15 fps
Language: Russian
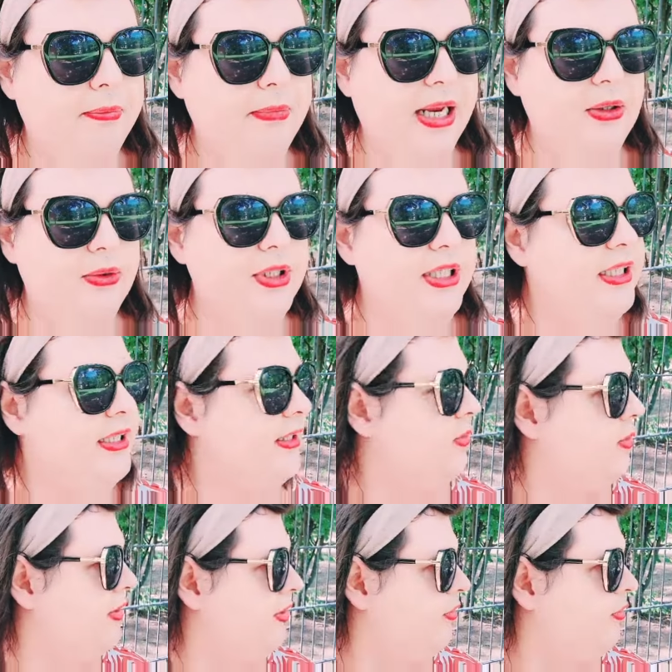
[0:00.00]
Мы делаем
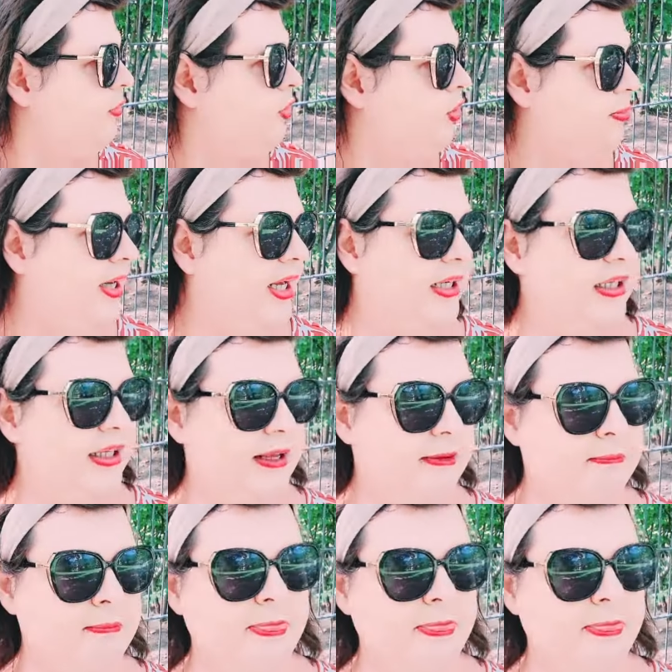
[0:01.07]
такие мукпанки.